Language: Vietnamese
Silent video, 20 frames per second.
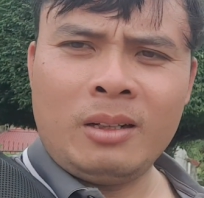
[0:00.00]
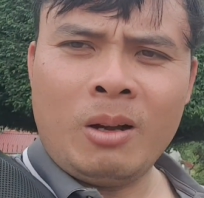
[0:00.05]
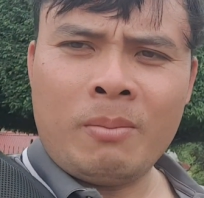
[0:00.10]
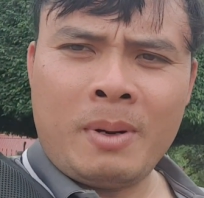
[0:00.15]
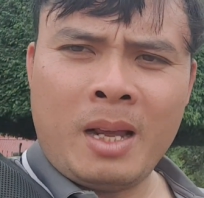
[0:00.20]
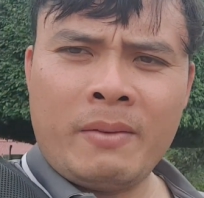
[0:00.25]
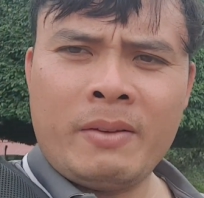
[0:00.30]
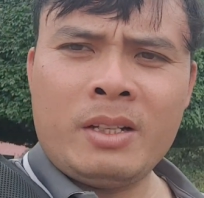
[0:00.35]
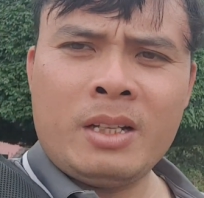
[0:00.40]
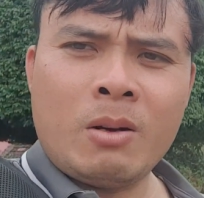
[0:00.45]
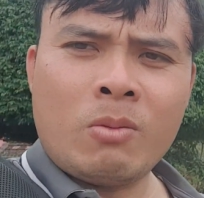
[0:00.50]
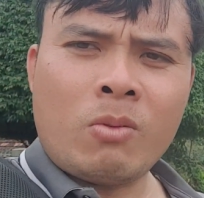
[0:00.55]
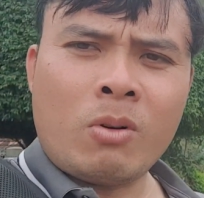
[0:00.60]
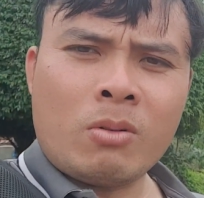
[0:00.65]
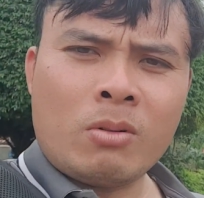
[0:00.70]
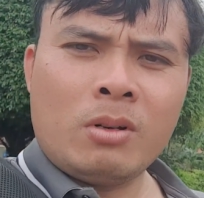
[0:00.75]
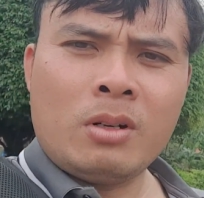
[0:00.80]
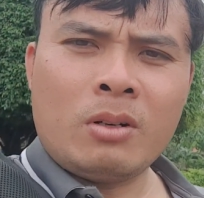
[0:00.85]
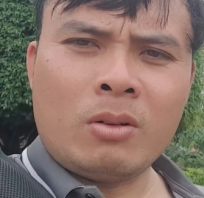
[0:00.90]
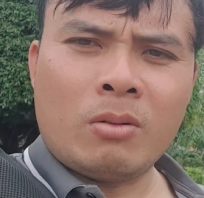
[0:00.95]
Hôm nay video của
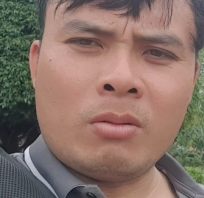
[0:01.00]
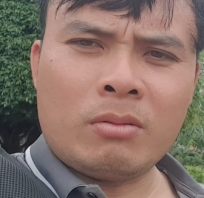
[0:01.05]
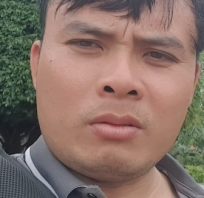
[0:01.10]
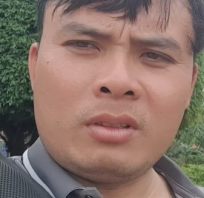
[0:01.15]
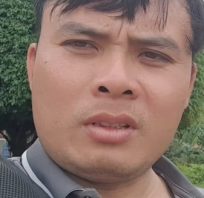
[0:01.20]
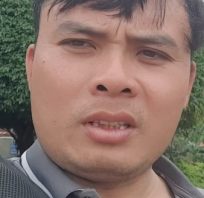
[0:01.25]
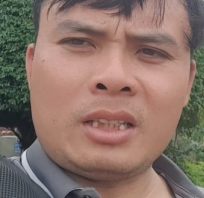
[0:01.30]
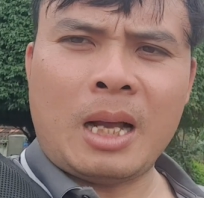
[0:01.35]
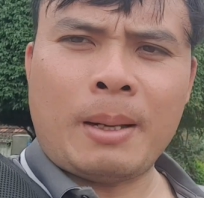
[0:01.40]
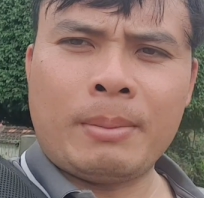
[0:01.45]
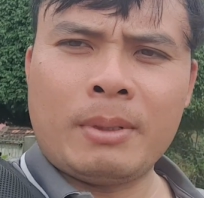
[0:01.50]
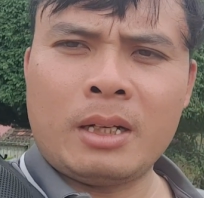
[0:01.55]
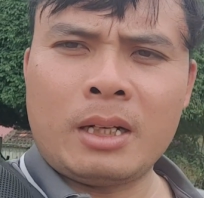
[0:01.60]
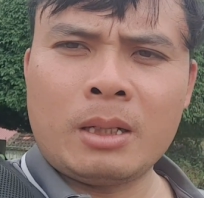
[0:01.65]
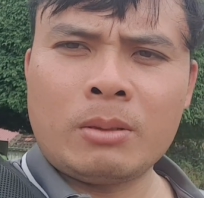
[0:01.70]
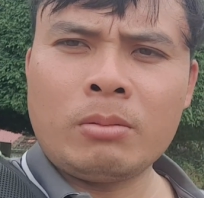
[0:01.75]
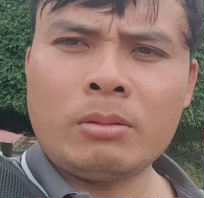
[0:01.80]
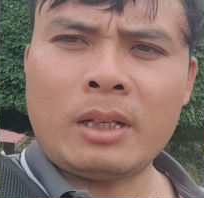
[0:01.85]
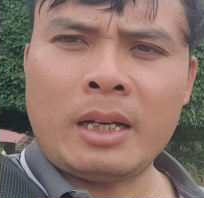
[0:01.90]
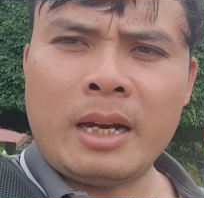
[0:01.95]
Quân cũng tạm thời
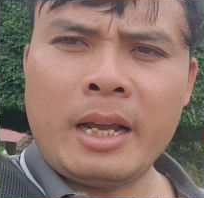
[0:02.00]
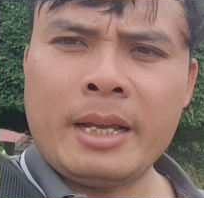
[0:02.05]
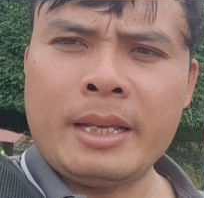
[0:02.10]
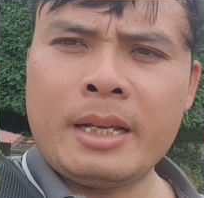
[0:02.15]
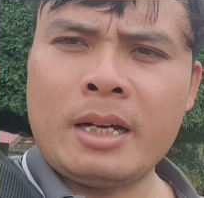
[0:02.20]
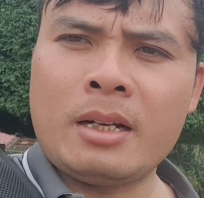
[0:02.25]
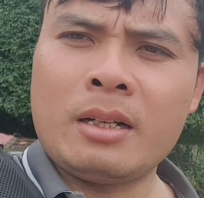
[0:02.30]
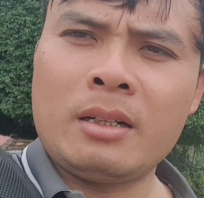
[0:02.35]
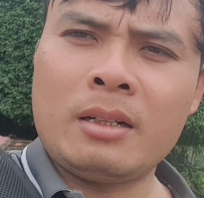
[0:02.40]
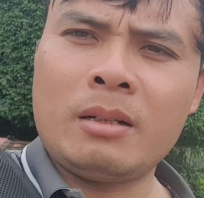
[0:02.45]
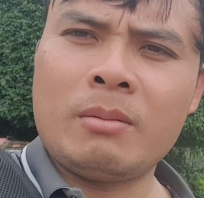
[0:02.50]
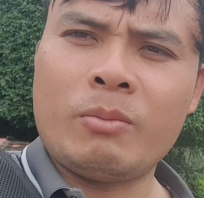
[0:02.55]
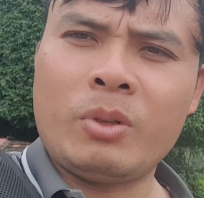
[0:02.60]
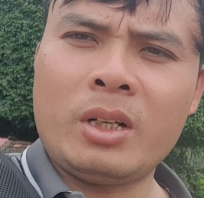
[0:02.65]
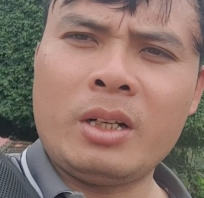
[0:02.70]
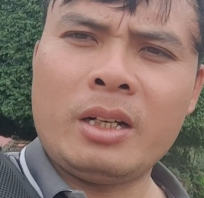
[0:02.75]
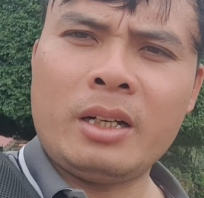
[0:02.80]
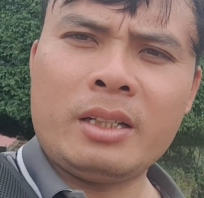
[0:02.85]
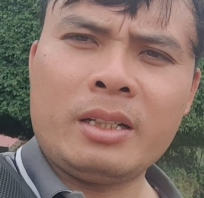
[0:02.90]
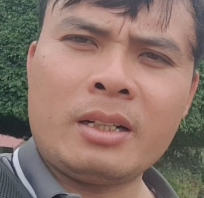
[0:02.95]
kết thúc tại đây nha.
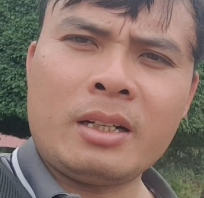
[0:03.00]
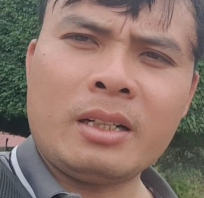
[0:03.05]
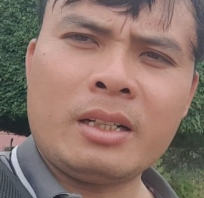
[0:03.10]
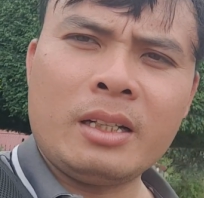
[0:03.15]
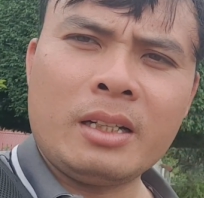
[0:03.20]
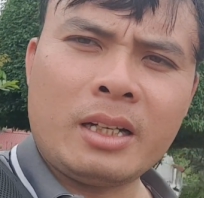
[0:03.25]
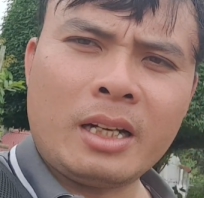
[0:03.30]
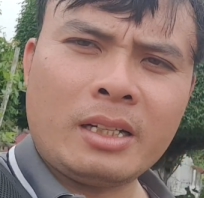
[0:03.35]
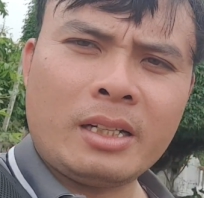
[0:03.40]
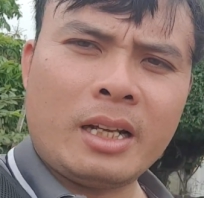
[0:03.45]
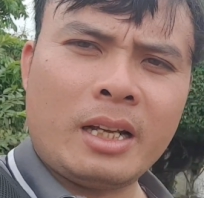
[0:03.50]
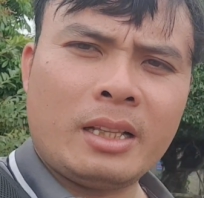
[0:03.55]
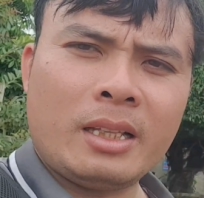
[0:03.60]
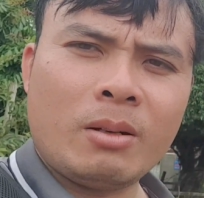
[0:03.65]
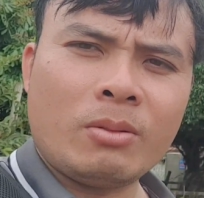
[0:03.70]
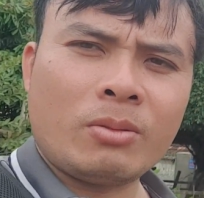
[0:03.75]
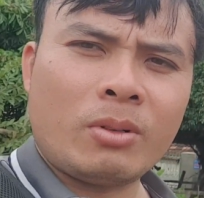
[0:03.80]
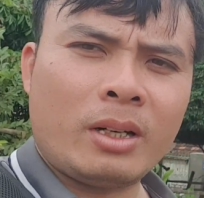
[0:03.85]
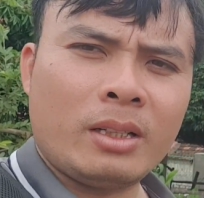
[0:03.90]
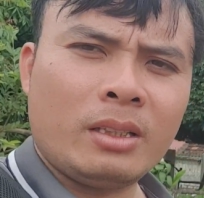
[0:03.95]
Mọi người nhớ đăng ký kênh để
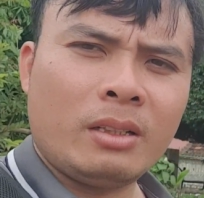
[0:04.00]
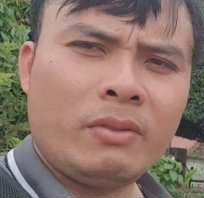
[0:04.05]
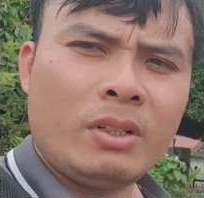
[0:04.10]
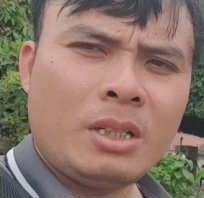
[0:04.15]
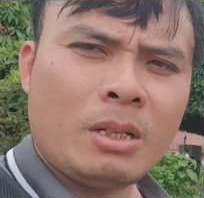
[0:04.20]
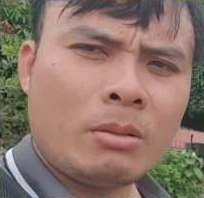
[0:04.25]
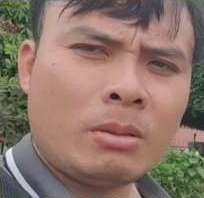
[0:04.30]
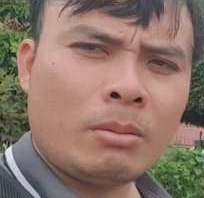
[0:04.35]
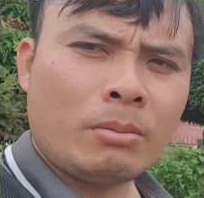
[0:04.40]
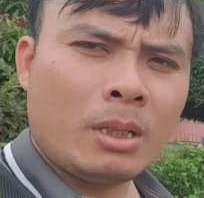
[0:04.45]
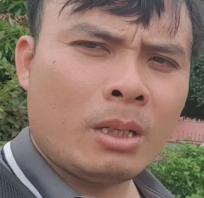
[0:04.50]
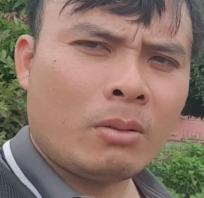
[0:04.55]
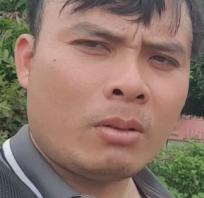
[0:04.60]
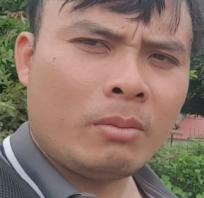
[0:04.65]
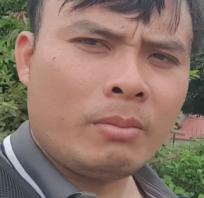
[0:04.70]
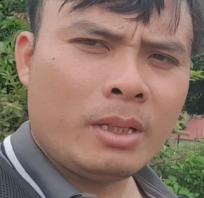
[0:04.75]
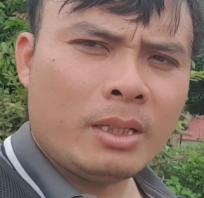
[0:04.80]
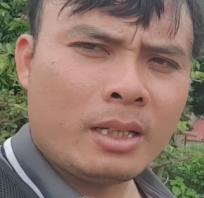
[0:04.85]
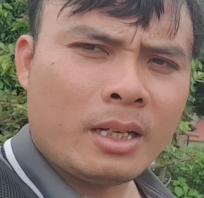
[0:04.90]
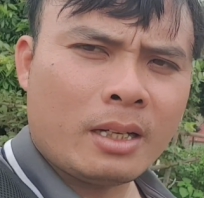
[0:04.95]
theo dõi những video tiếp theo
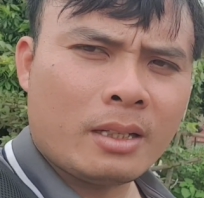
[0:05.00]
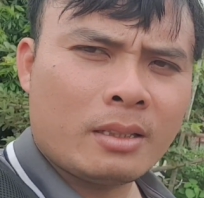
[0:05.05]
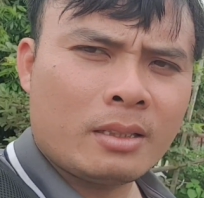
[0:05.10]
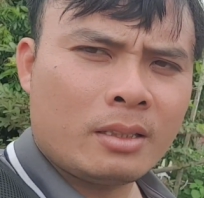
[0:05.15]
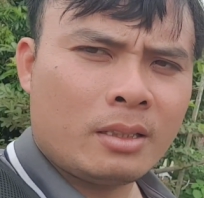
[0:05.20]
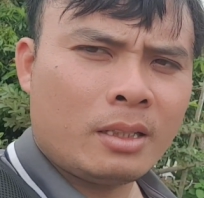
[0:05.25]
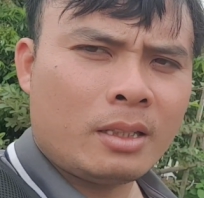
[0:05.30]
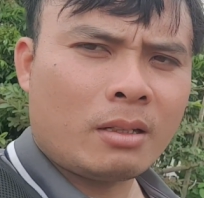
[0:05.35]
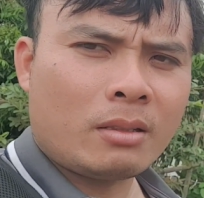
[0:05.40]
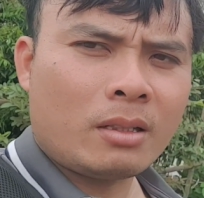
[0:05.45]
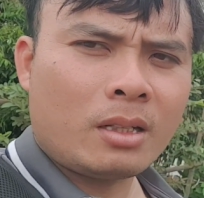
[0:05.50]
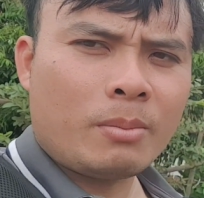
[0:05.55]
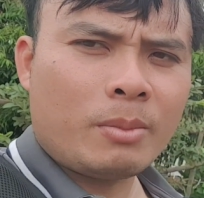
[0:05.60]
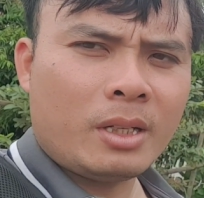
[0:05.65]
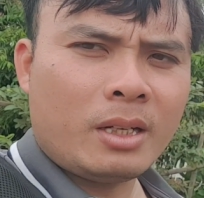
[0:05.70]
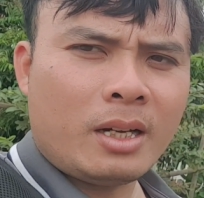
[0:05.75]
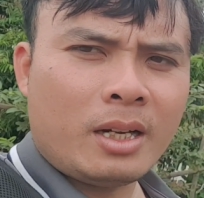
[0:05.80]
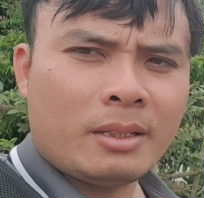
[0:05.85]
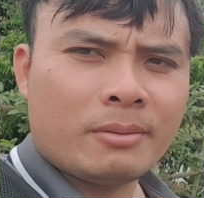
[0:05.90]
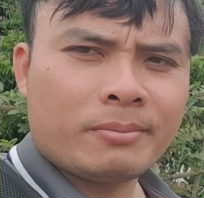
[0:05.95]
của mình nha. Xin chào tất cả
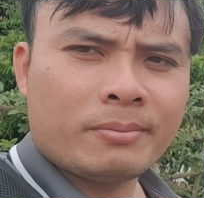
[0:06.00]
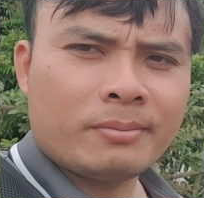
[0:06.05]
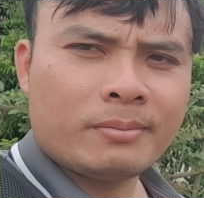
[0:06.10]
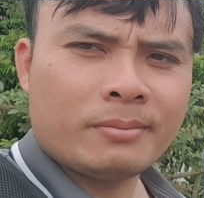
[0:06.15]
mọi người.